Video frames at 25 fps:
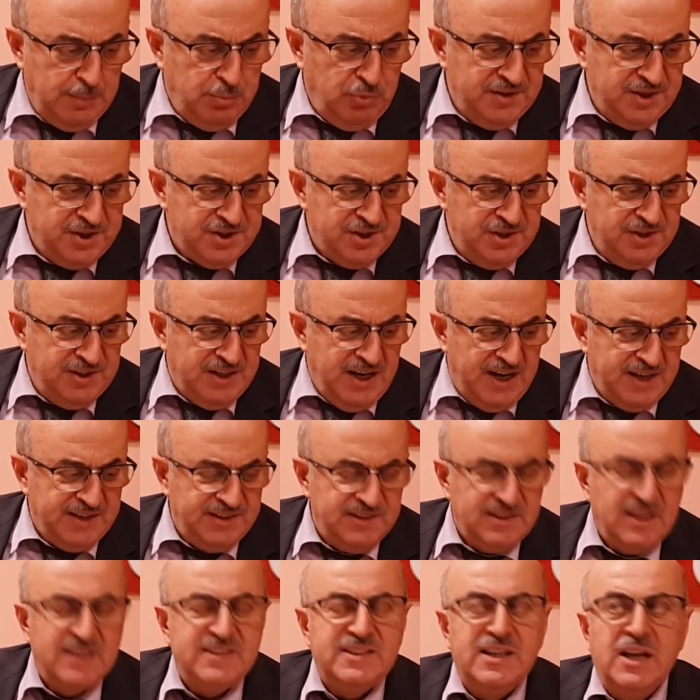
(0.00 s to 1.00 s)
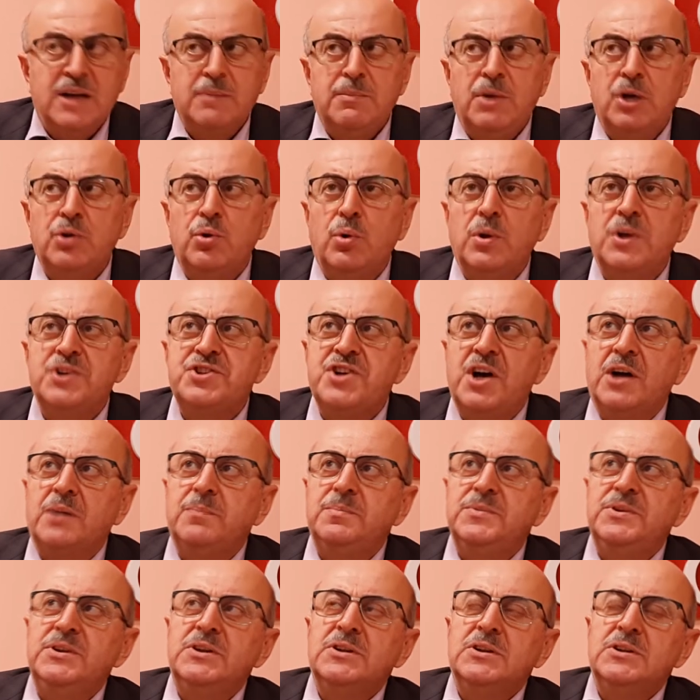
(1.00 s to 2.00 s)
He bu vatandaşın derdine
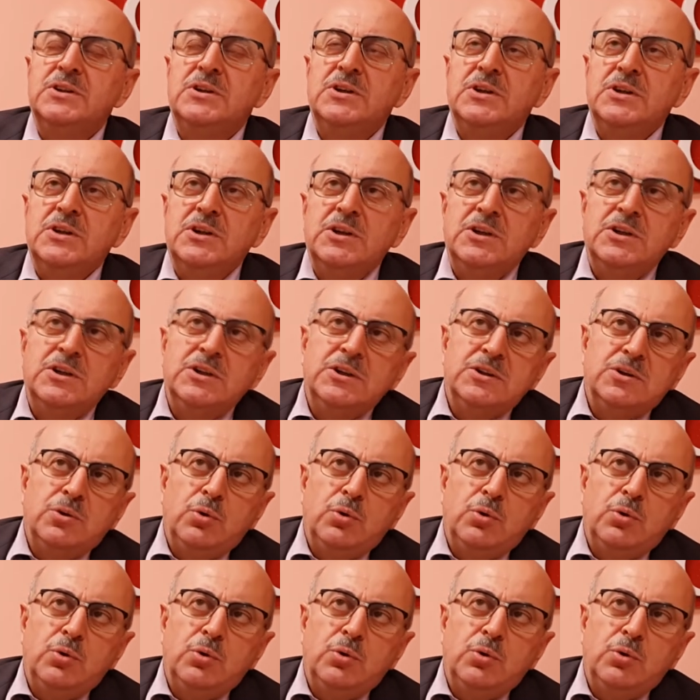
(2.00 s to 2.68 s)
derman olacak mı?